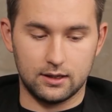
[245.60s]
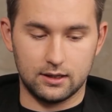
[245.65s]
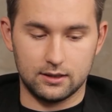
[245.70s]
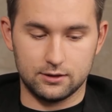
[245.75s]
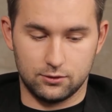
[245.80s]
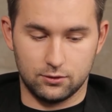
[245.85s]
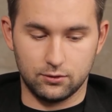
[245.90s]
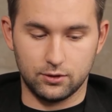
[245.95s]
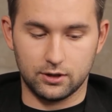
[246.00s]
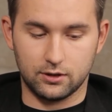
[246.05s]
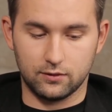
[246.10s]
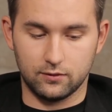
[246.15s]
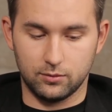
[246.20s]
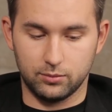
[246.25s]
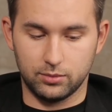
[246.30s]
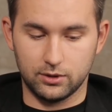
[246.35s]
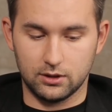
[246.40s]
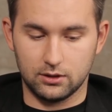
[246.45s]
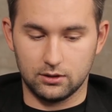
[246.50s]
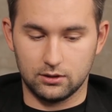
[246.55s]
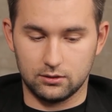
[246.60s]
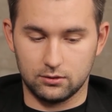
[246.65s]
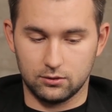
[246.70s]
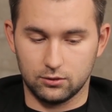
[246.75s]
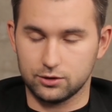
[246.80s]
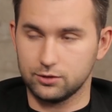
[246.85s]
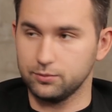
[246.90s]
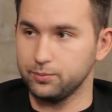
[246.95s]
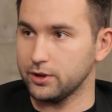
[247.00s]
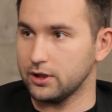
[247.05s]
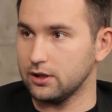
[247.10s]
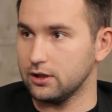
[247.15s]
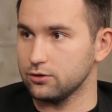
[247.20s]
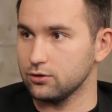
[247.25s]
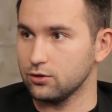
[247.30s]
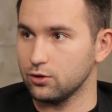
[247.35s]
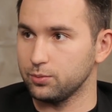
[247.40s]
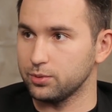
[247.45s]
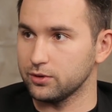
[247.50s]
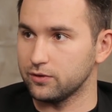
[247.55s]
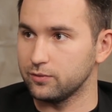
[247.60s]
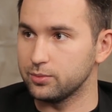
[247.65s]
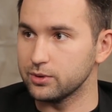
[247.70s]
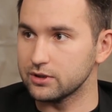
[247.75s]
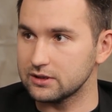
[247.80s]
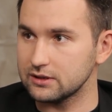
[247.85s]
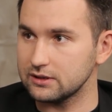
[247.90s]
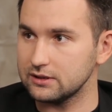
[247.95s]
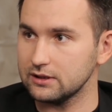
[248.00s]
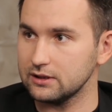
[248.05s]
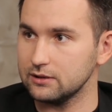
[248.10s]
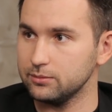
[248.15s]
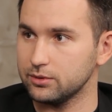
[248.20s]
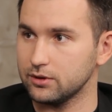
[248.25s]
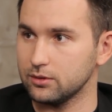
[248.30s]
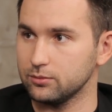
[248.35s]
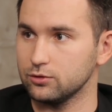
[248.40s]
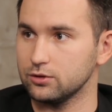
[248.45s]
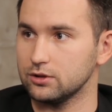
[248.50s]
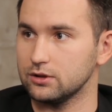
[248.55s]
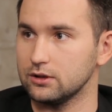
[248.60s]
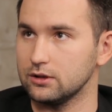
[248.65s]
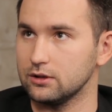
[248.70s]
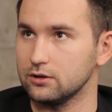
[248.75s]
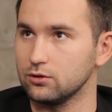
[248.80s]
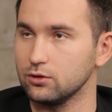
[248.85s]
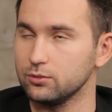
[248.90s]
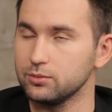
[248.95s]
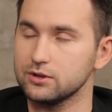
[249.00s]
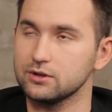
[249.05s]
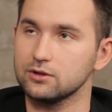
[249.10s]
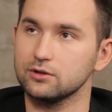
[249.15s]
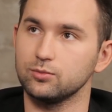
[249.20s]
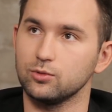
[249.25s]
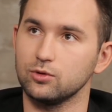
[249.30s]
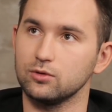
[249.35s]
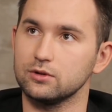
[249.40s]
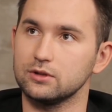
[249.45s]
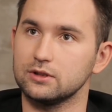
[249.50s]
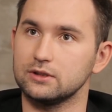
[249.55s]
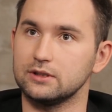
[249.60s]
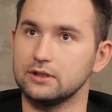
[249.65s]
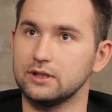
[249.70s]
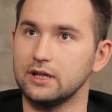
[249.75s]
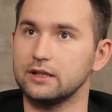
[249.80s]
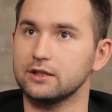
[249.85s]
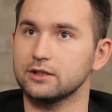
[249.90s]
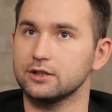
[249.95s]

Как раз до этого был очень прикладной опыт в бизнесах, потому что до бизнес-молодости я